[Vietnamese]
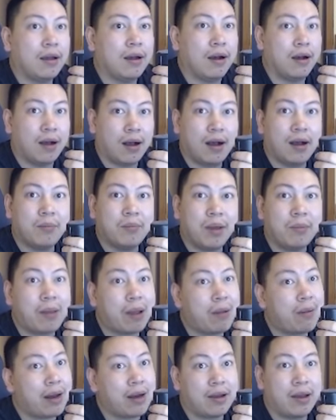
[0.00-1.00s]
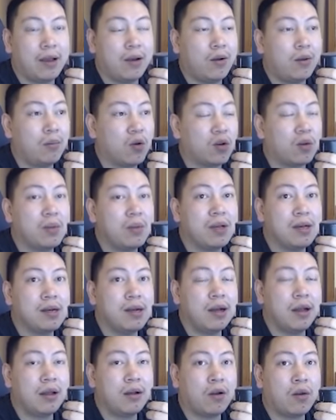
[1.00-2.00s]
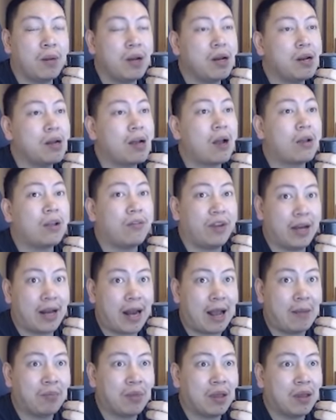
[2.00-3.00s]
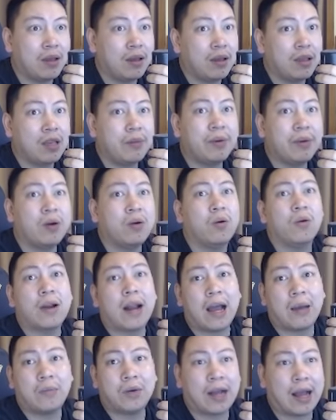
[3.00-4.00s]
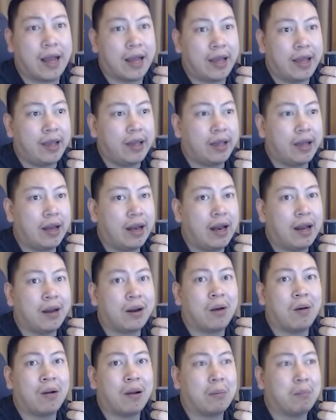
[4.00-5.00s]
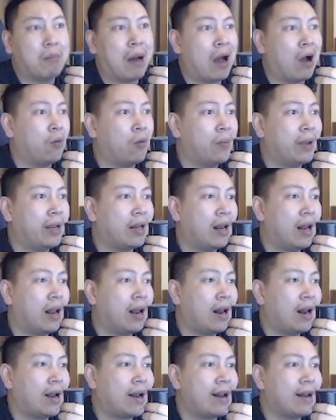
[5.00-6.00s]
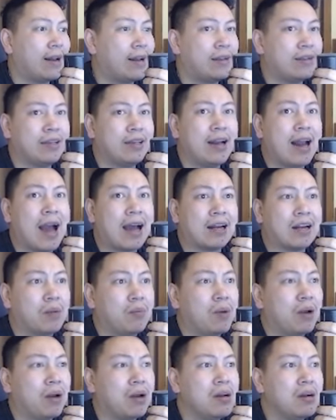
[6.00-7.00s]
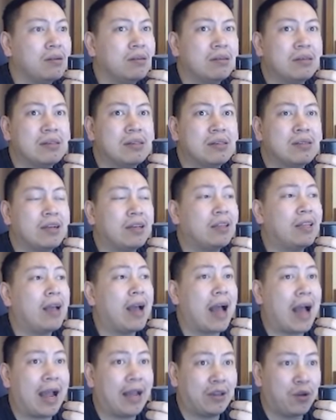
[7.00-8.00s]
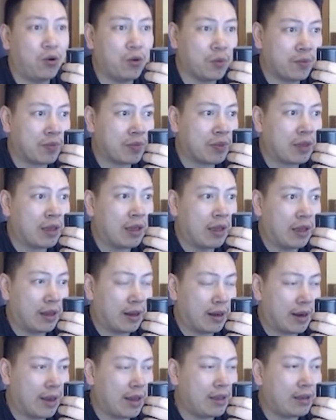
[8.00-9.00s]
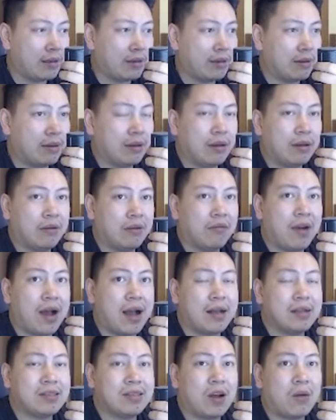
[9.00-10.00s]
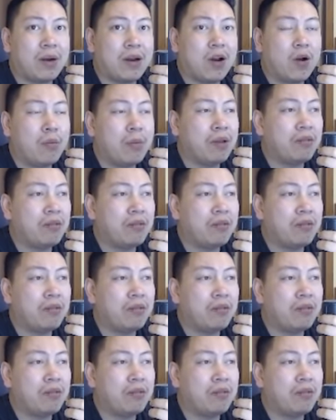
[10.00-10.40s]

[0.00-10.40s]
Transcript: à, mình may mắn kia luôn một những người gọi mức lương cao nhất Việt Nam nhưng mà khốn nào một cái ấy, là nó lại bảo mình là là chỉ đạt được cái mức lương cái tia hai thôi đấy và sau bắt đầu mình